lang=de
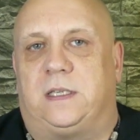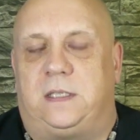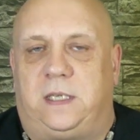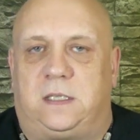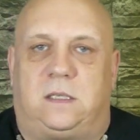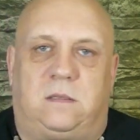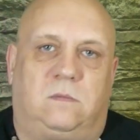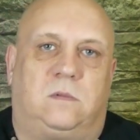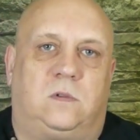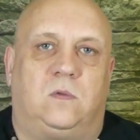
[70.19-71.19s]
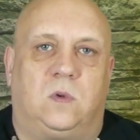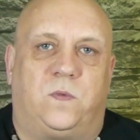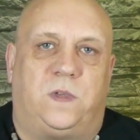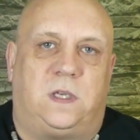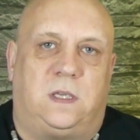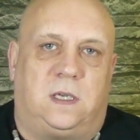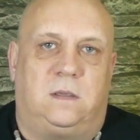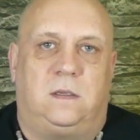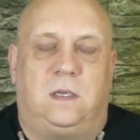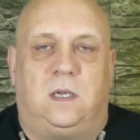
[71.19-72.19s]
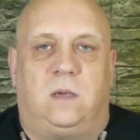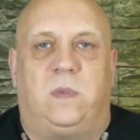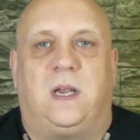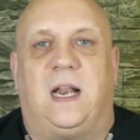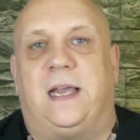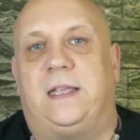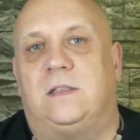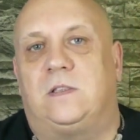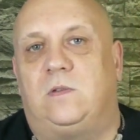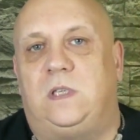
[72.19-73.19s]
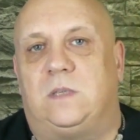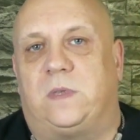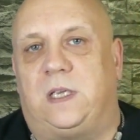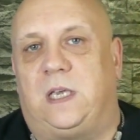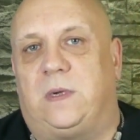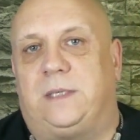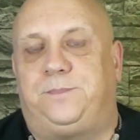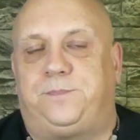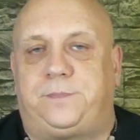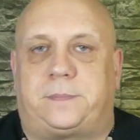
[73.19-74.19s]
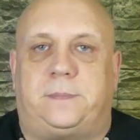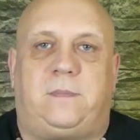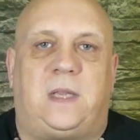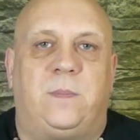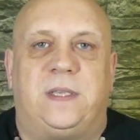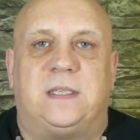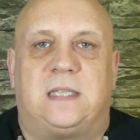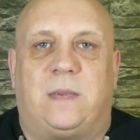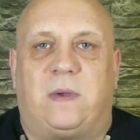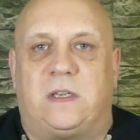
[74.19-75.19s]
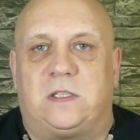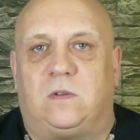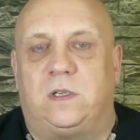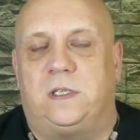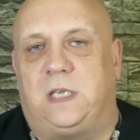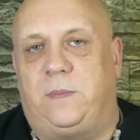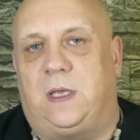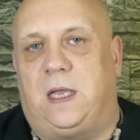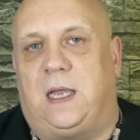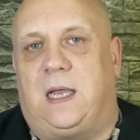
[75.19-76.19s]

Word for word: dass ich jetzt zukünftig dann begleitend zu diesem Thema, bis es da mal was Neues gibt,